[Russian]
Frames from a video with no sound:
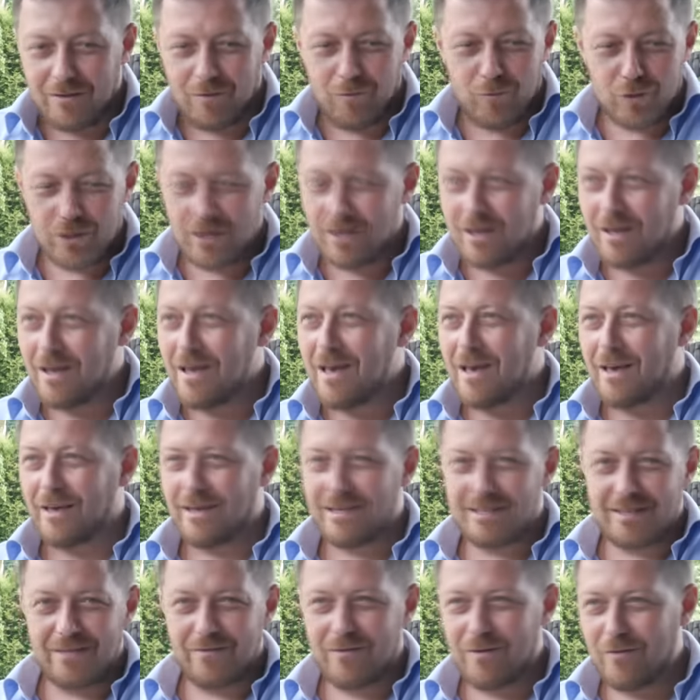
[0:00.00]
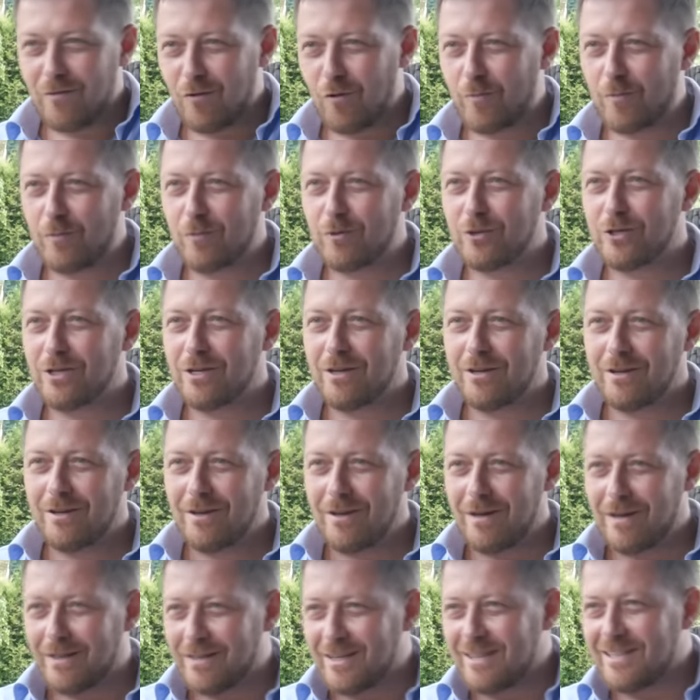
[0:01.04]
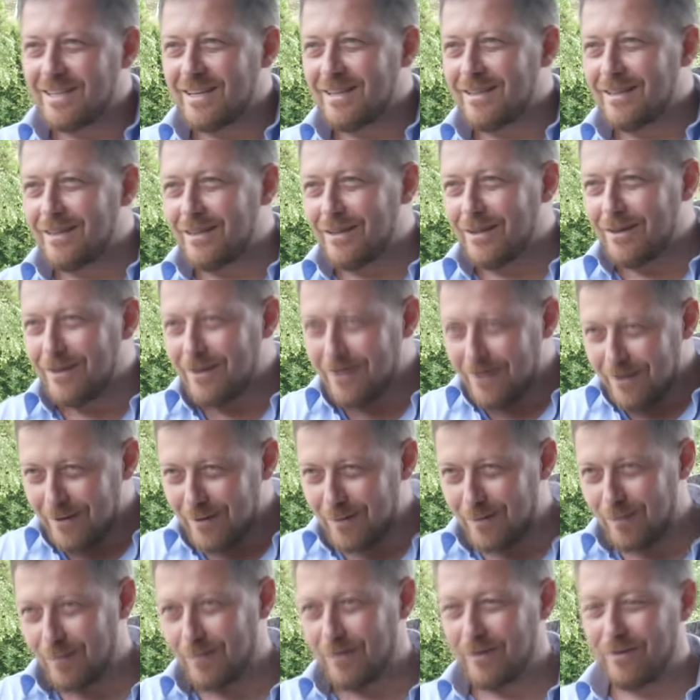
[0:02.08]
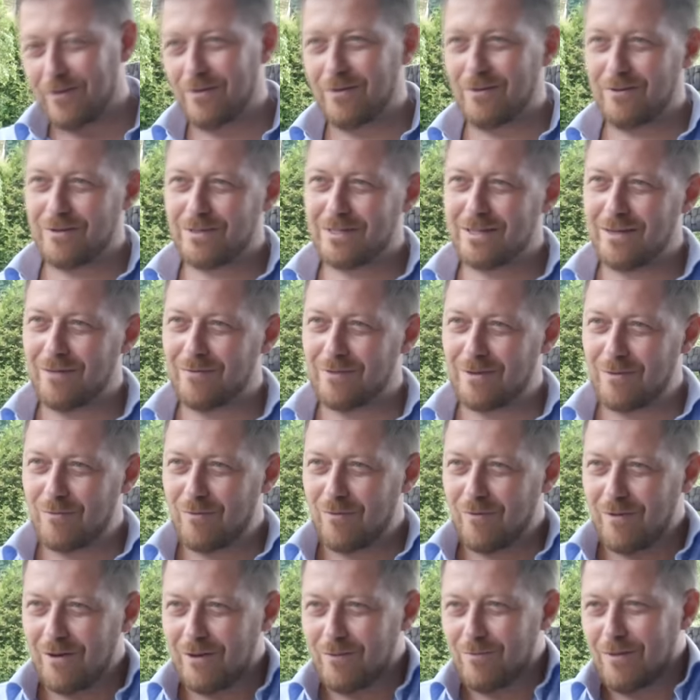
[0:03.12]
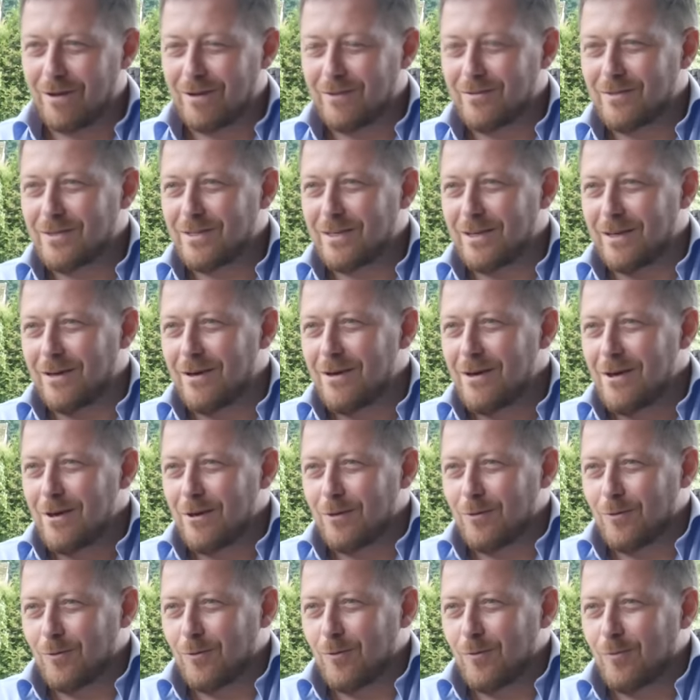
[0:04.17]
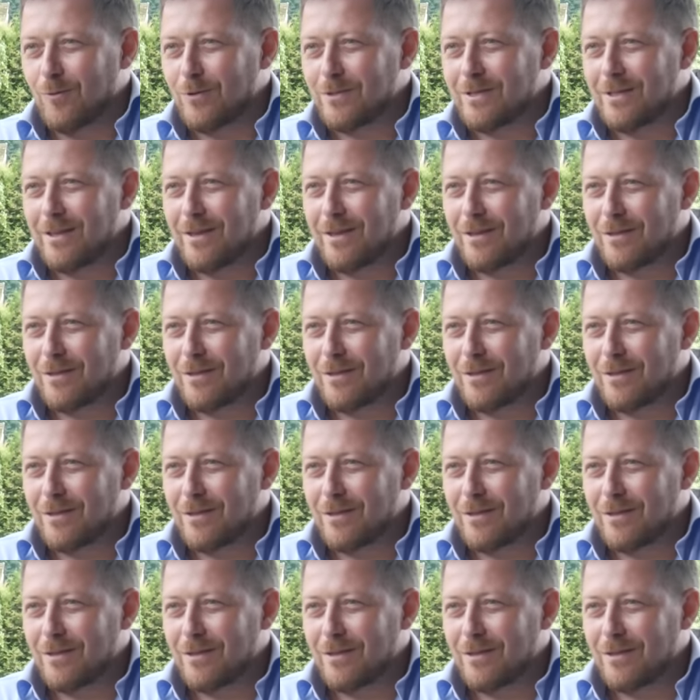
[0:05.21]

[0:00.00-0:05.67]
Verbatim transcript: Уже, если в Европе уже отрицательные э, ставки бывают банковские, то после